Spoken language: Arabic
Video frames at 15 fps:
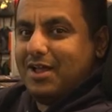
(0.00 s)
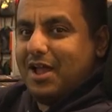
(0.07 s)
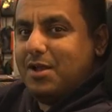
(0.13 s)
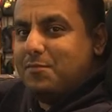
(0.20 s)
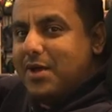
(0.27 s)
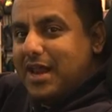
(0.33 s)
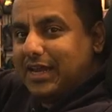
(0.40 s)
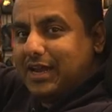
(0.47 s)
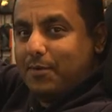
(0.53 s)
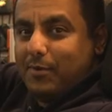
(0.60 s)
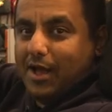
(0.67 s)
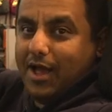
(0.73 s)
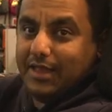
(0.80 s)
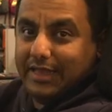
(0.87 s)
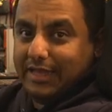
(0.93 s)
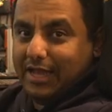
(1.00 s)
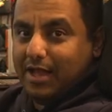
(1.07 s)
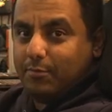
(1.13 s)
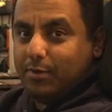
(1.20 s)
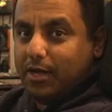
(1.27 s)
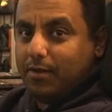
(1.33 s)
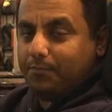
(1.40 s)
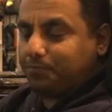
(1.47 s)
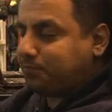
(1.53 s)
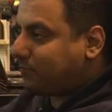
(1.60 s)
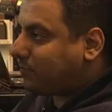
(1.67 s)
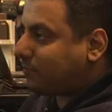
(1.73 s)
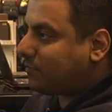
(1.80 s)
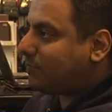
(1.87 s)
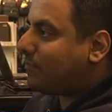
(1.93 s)
المركبه هذه كامله
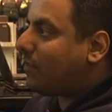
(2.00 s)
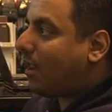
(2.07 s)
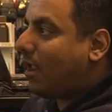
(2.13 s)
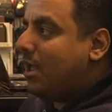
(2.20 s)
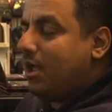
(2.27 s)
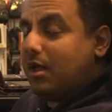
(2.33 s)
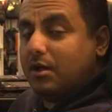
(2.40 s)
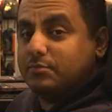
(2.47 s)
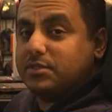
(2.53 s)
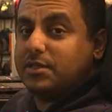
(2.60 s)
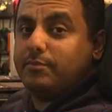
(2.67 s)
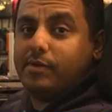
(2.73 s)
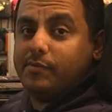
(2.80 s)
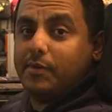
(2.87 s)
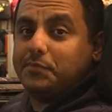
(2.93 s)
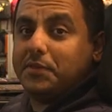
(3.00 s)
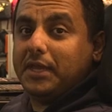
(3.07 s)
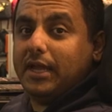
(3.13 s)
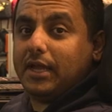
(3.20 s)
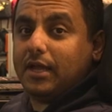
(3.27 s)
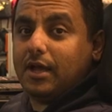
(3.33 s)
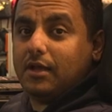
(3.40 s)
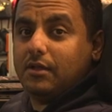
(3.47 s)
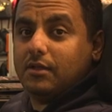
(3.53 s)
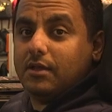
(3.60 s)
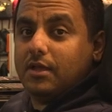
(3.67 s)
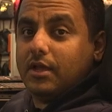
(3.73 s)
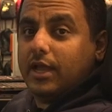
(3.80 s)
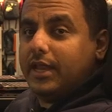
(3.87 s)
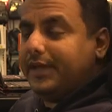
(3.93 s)
مصممه بطريقه
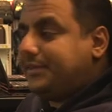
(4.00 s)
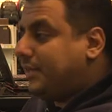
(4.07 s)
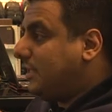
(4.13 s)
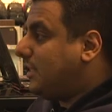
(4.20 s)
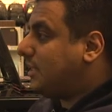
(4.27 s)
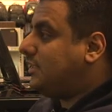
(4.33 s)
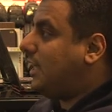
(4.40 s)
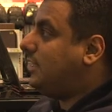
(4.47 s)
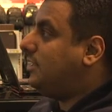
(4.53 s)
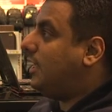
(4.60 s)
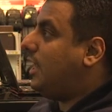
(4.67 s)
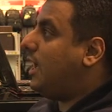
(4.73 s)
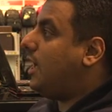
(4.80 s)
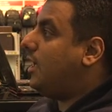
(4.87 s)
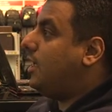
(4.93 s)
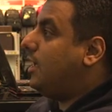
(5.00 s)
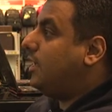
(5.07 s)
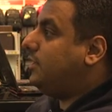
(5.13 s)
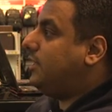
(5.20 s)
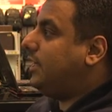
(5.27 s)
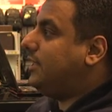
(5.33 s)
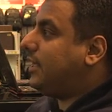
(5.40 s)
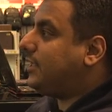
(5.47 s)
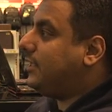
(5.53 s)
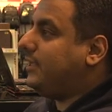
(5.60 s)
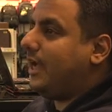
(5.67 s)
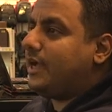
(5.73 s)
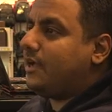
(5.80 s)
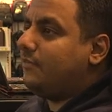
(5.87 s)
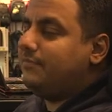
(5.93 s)
انك تقدر تعدلها تقدر
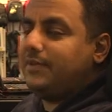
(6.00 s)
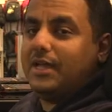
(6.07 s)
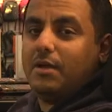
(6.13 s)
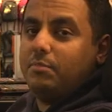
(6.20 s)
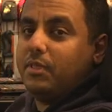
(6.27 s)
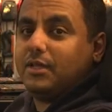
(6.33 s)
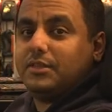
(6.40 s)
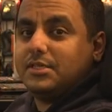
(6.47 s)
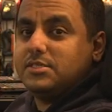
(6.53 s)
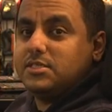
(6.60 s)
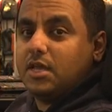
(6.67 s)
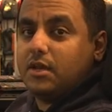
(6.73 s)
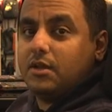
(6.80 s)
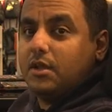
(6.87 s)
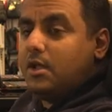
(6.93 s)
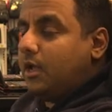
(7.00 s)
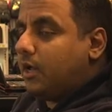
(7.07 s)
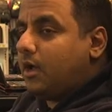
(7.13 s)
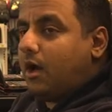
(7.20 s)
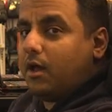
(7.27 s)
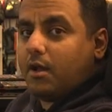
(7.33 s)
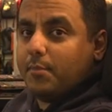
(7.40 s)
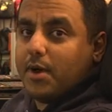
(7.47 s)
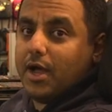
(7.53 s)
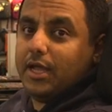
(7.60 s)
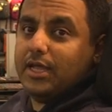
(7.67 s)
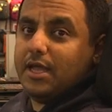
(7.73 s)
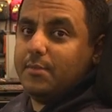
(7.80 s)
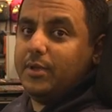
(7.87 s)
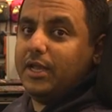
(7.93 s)
تتحكم فيها بضغطه زر
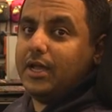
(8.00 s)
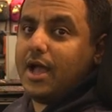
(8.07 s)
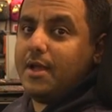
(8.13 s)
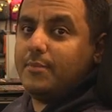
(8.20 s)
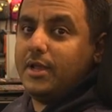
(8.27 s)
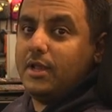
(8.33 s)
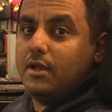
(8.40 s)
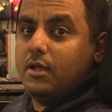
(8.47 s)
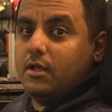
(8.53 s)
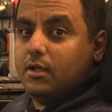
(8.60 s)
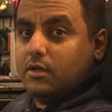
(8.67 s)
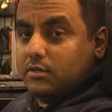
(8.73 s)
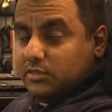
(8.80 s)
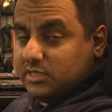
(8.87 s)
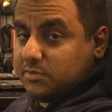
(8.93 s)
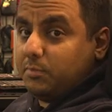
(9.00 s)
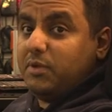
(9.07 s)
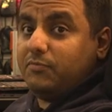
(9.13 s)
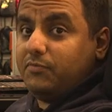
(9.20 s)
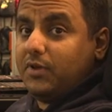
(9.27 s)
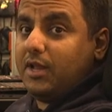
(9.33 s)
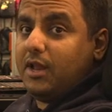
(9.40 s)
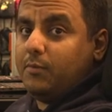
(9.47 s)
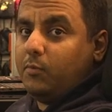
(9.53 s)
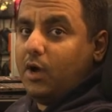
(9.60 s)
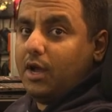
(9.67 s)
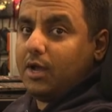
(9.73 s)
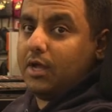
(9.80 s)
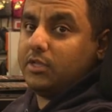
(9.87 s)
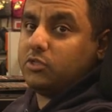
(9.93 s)
كهربائيه بالكامل تصميم فعلا
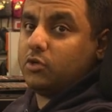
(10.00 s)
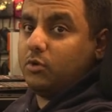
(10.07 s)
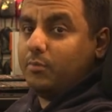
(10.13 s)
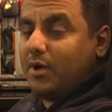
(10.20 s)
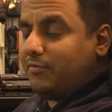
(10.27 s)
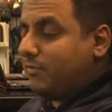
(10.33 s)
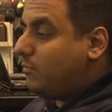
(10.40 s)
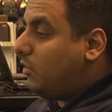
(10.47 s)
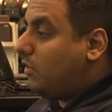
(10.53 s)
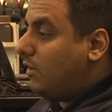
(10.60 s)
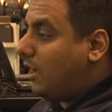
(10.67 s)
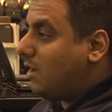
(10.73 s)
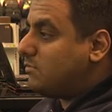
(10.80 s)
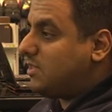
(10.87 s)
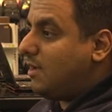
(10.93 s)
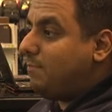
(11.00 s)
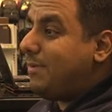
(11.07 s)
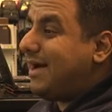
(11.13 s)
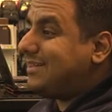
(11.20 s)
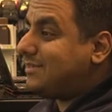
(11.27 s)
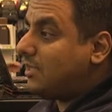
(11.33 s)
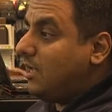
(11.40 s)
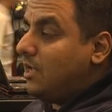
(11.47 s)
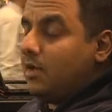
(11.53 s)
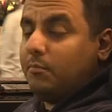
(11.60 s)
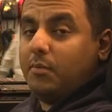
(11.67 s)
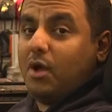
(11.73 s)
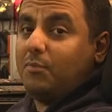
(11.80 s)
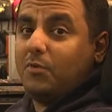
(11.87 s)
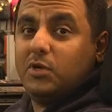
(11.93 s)
معقد وما في منه الا خمس حبات
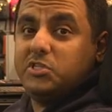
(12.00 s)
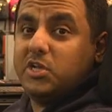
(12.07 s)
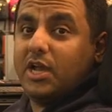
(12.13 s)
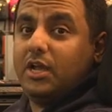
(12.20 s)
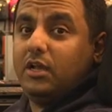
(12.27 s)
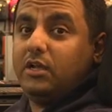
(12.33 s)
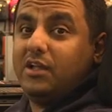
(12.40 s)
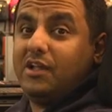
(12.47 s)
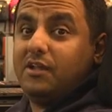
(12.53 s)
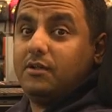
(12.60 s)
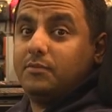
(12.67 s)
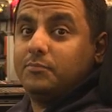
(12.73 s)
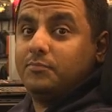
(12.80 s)
ما هو موجه للكل